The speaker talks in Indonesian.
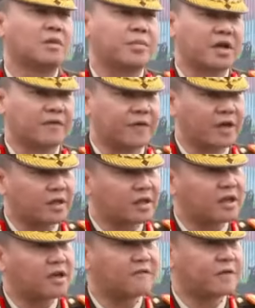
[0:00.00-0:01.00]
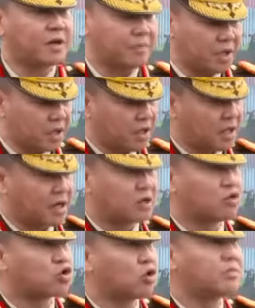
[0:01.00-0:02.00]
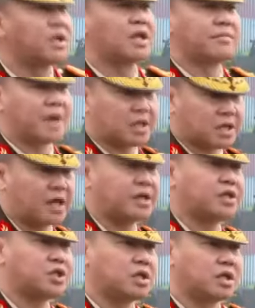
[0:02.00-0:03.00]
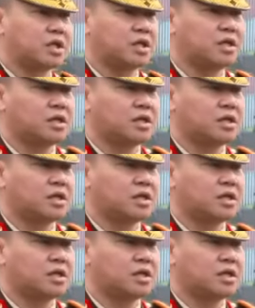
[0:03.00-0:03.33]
preventif dan penegakan hukum dilibatkan di sini.